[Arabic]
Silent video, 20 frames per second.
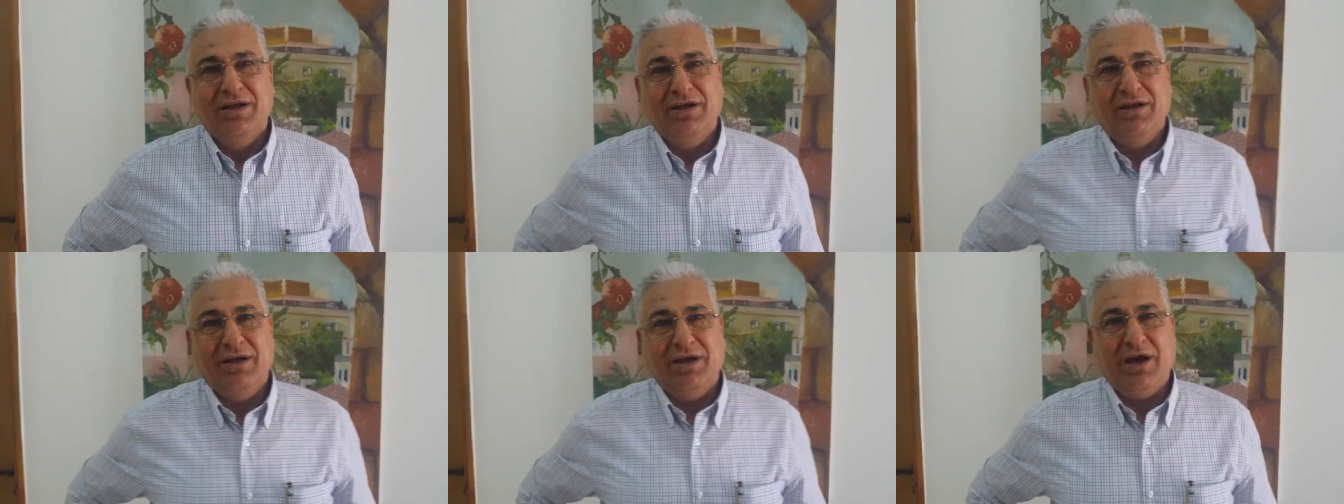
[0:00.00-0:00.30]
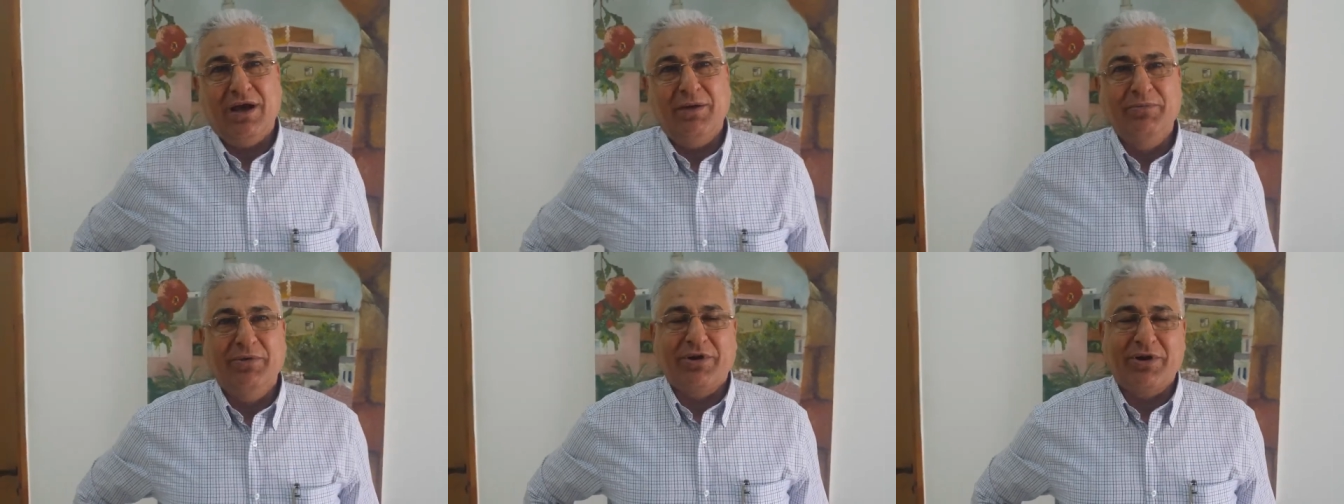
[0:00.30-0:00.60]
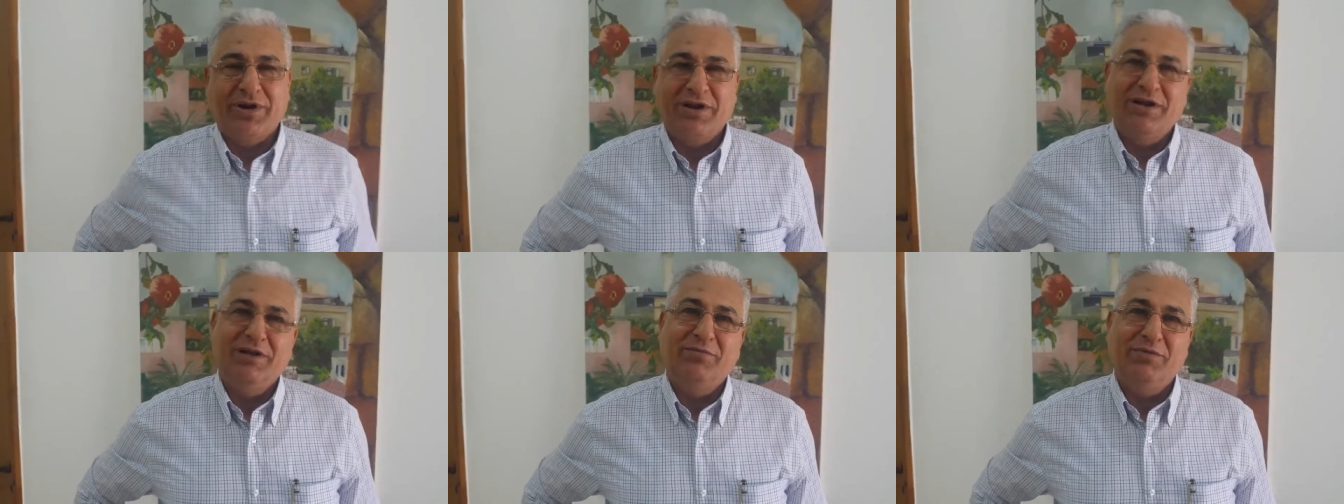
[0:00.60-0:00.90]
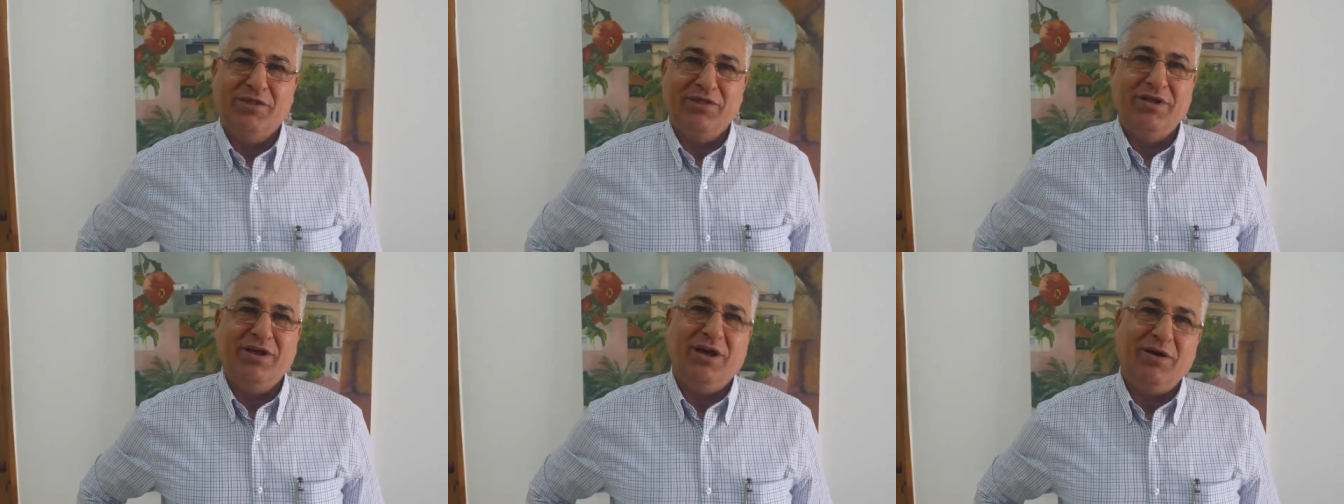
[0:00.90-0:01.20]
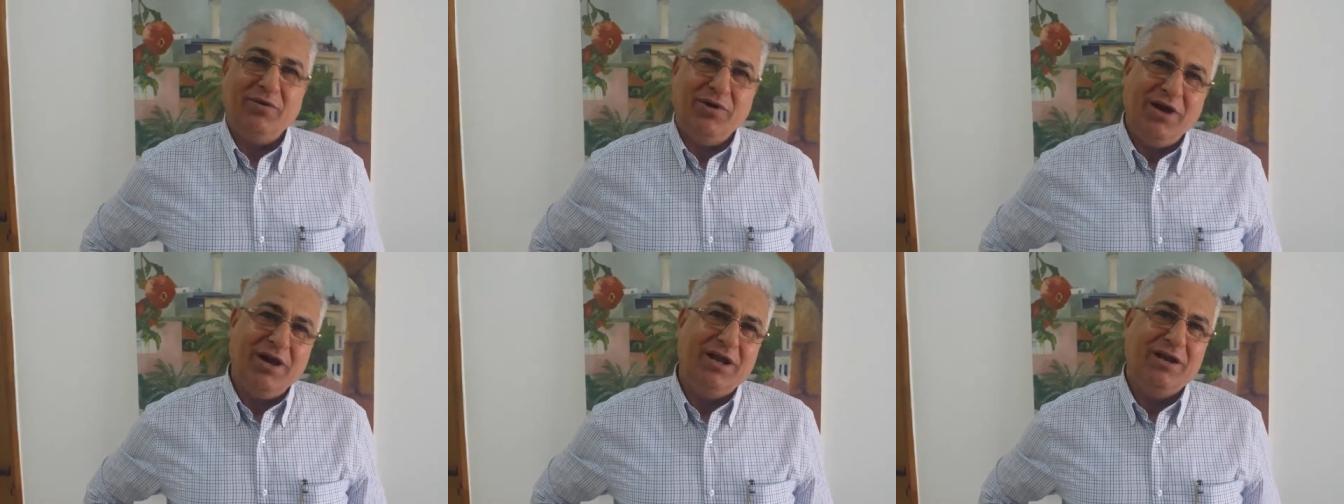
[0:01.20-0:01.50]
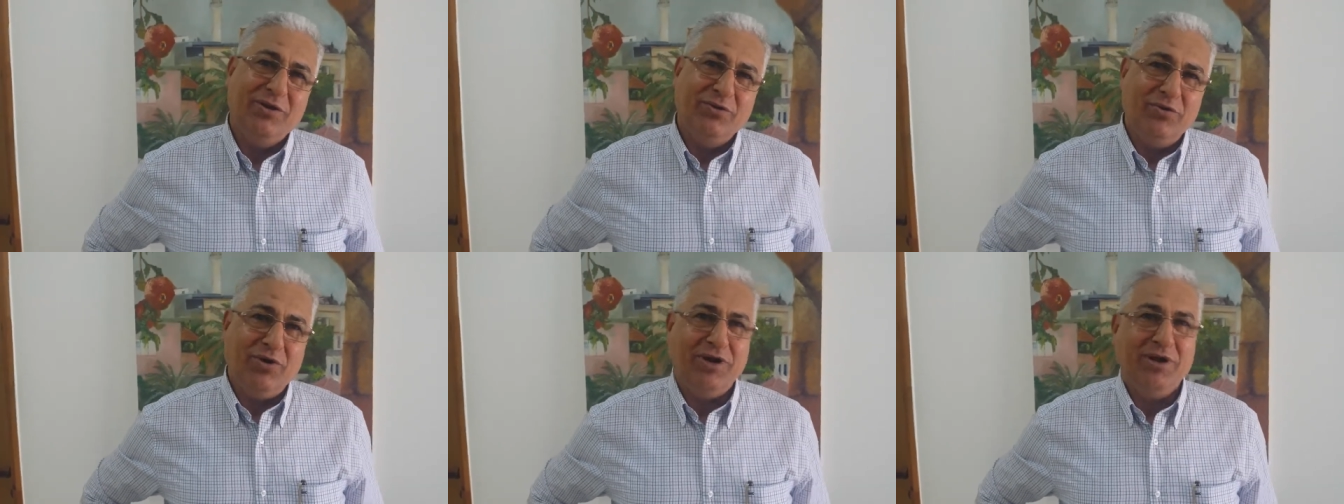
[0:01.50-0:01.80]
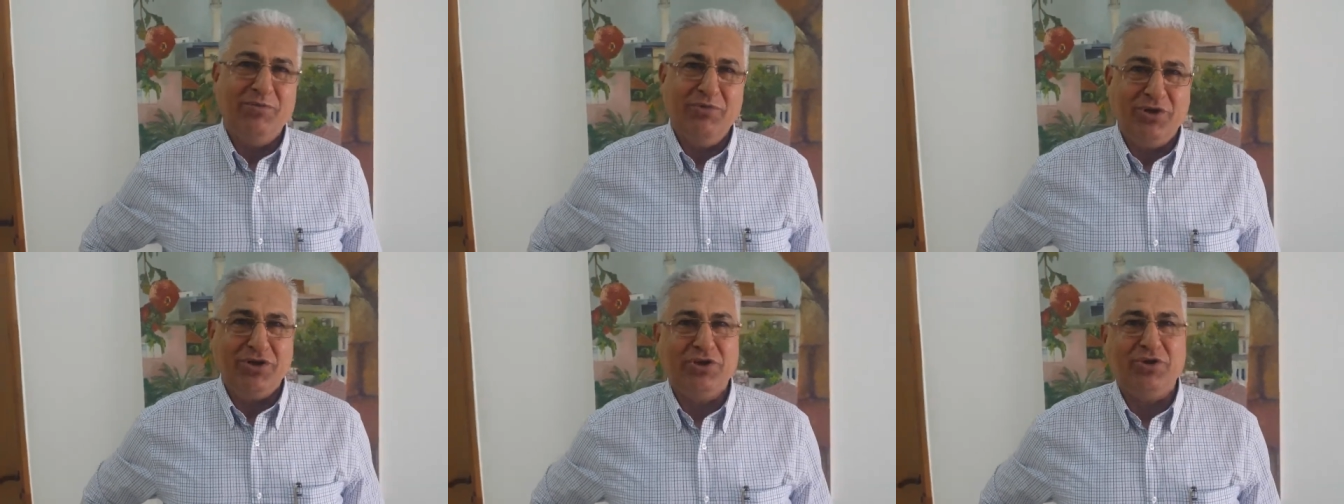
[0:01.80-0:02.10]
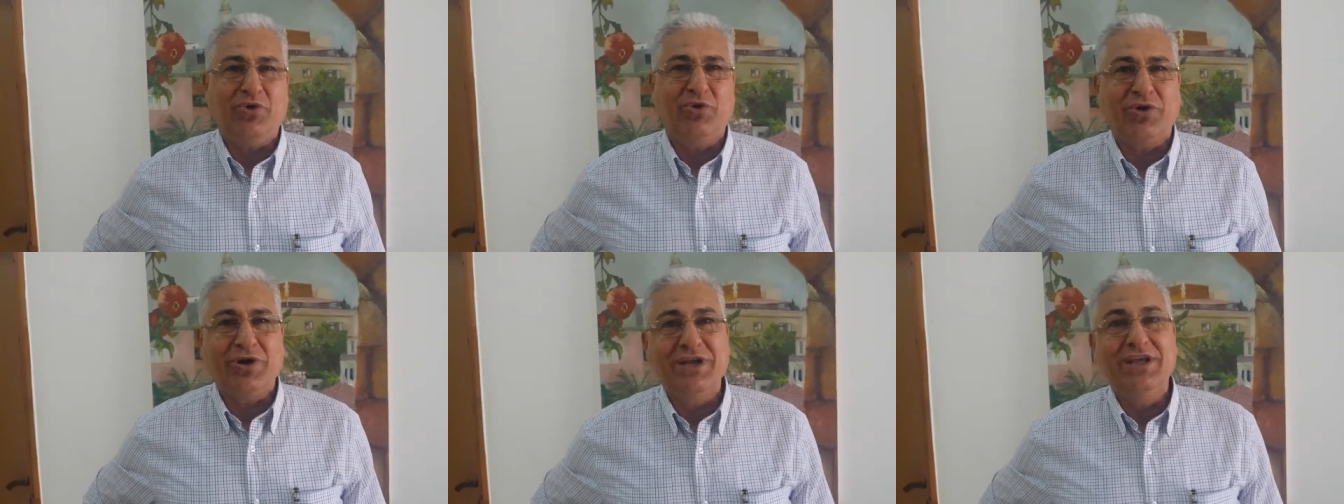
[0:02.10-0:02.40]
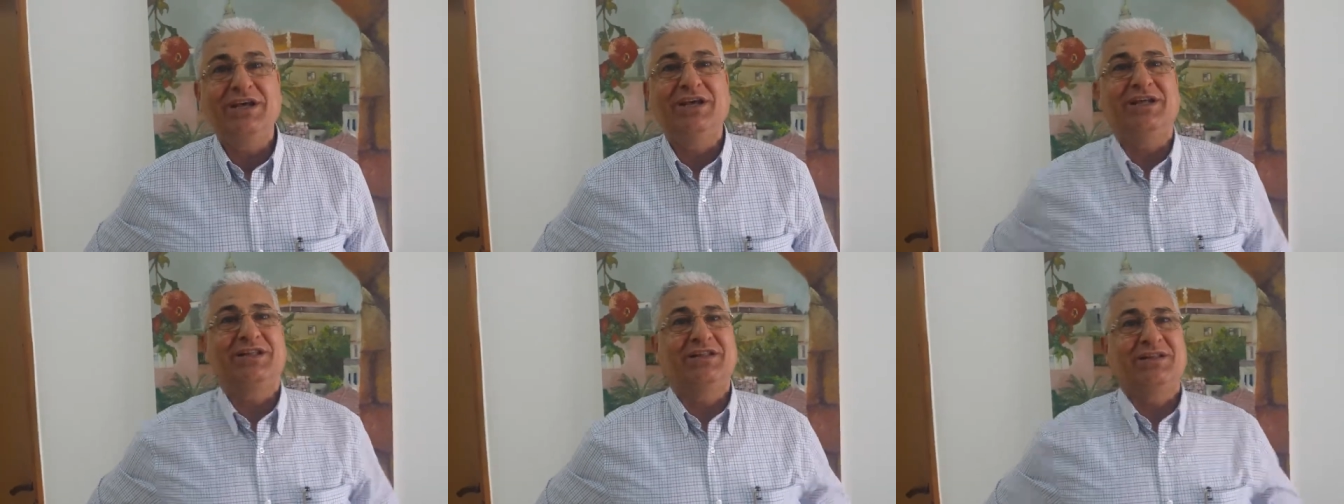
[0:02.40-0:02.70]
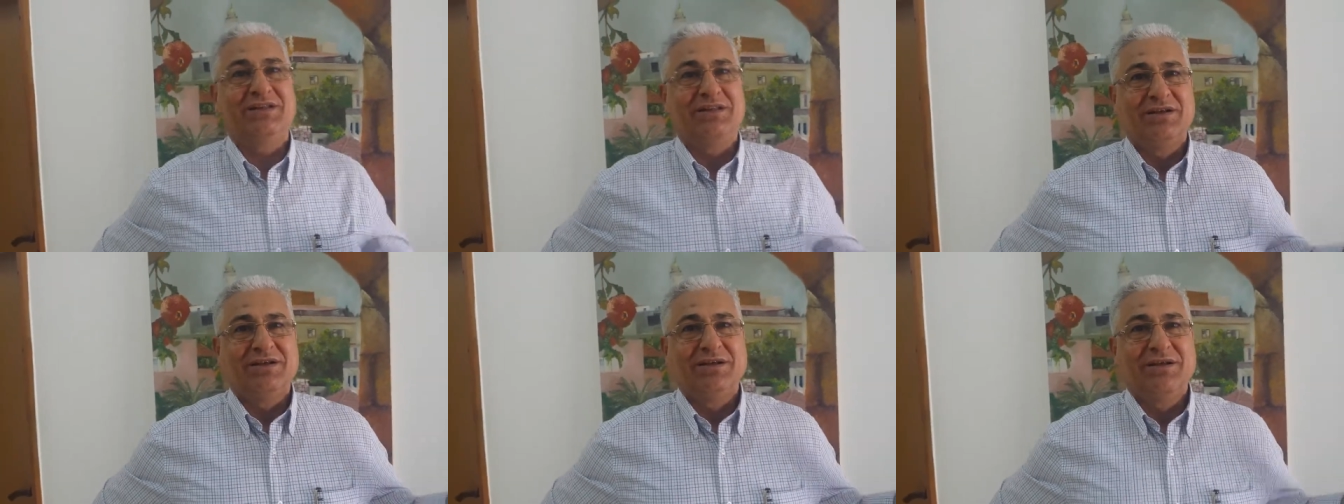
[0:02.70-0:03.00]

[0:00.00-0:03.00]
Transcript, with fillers: آه، عبر المذياع وقال انه احنا بنعطي حريه